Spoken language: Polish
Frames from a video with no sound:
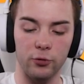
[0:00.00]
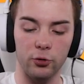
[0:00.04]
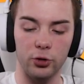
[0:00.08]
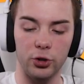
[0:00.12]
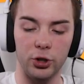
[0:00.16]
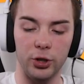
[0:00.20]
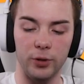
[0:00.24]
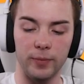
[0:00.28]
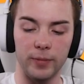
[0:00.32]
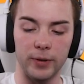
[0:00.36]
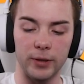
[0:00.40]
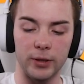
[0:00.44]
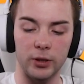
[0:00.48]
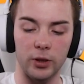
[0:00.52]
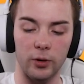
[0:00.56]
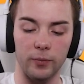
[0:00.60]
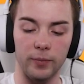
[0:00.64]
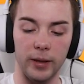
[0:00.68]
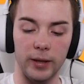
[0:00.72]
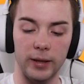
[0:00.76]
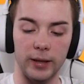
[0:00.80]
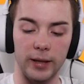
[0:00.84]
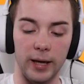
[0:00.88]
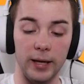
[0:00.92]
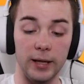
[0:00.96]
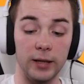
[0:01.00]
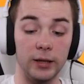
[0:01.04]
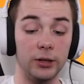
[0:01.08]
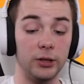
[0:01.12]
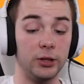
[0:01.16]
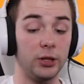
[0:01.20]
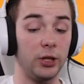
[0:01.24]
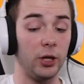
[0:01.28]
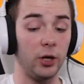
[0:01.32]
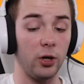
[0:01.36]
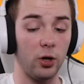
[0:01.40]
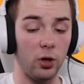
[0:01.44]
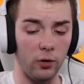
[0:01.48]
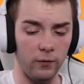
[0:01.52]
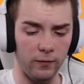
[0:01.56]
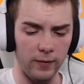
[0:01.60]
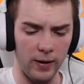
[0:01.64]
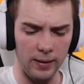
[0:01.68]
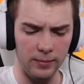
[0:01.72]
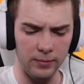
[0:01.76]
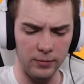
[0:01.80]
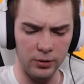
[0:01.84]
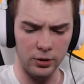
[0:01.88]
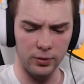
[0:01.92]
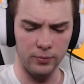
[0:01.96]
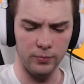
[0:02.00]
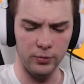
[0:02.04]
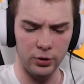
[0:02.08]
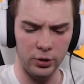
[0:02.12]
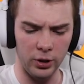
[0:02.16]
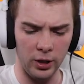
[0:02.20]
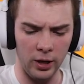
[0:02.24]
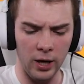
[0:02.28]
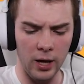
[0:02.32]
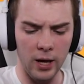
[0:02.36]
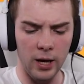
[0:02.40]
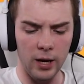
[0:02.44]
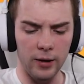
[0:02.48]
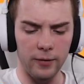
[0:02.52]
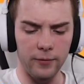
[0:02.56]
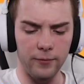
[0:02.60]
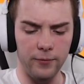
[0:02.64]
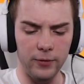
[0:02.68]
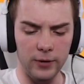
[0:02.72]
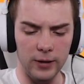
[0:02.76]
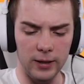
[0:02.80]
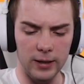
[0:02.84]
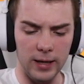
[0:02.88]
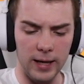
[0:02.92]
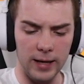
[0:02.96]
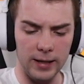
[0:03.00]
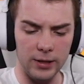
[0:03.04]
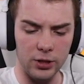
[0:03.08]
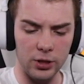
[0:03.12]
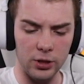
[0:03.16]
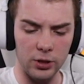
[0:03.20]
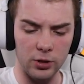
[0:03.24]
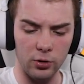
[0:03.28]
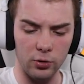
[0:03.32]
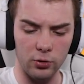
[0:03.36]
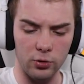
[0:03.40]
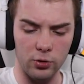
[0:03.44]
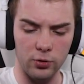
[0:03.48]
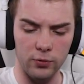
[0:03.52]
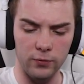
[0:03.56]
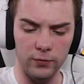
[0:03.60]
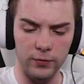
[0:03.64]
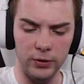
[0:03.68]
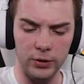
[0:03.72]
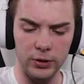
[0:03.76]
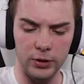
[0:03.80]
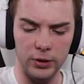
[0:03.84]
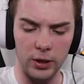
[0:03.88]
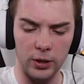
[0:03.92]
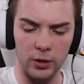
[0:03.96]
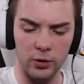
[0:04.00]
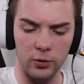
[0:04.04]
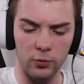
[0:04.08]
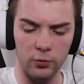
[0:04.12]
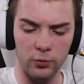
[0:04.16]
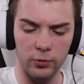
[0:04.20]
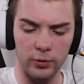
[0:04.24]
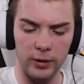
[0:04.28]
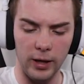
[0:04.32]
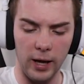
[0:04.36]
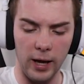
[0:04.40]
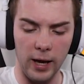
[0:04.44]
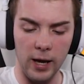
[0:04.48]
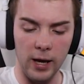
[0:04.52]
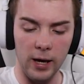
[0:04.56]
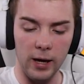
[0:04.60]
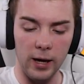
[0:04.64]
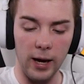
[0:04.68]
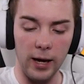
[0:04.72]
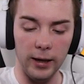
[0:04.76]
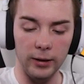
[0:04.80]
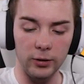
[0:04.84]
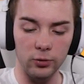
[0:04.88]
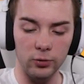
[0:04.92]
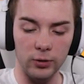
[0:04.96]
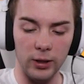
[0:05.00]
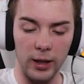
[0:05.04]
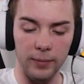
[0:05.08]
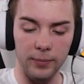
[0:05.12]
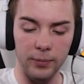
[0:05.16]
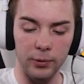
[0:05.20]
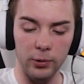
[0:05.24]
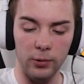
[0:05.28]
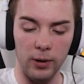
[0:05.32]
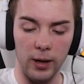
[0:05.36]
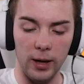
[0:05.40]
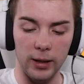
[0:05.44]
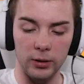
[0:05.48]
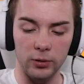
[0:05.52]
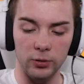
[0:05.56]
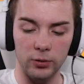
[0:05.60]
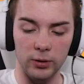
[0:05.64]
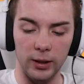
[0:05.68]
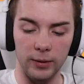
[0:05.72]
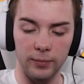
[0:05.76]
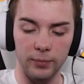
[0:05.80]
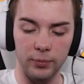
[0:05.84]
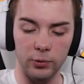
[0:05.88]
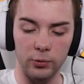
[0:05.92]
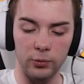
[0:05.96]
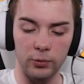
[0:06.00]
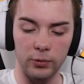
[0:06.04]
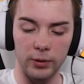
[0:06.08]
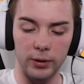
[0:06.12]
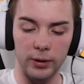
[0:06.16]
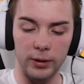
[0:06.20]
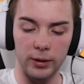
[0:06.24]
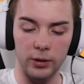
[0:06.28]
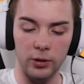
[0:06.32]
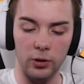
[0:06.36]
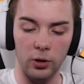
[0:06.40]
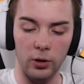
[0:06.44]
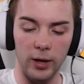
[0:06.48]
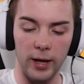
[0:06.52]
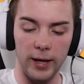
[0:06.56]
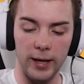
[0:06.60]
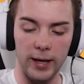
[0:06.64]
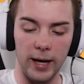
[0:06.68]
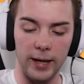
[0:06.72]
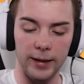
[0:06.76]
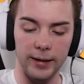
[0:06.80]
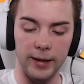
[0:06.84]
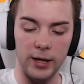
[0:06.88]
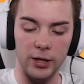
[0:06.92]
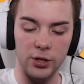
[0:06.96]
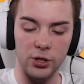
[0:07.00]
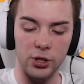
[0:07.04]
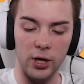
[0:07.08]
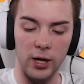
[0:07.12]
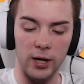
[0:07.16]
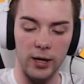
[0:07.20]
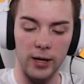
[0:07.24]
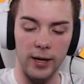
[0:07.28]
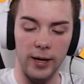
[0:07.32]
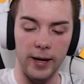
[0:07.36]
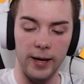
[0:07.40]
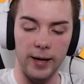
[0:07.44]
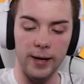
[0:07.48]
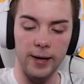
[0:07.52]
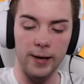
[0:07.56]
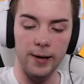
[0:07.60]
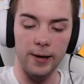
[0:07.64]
wrzucimy sobie ten i się chowamy, żeby się wyleczyć oczywiście, kurde, ej, tutaj był, a, tutaj był e, kolega nasz, ale